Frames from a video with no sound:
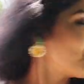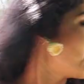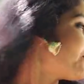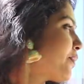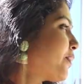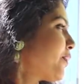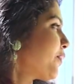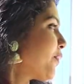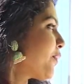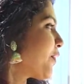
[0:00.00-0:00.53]

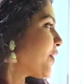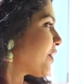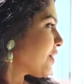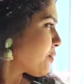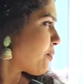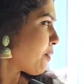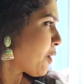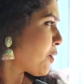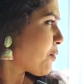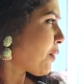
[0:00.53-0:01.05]
அப்புறம்
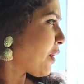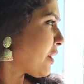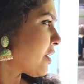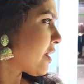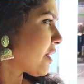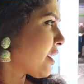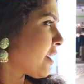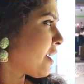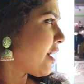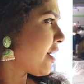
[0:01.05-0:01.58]
இந்த பக்கம்
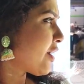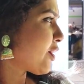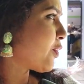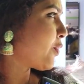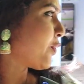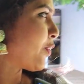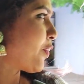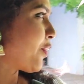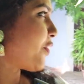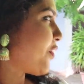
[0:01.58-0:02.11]
பார்த்தீங்கன்னா
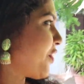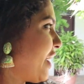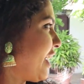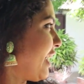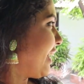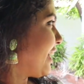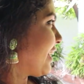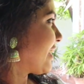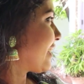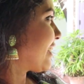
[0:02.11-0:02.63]
இங்கே ஒரு வீல்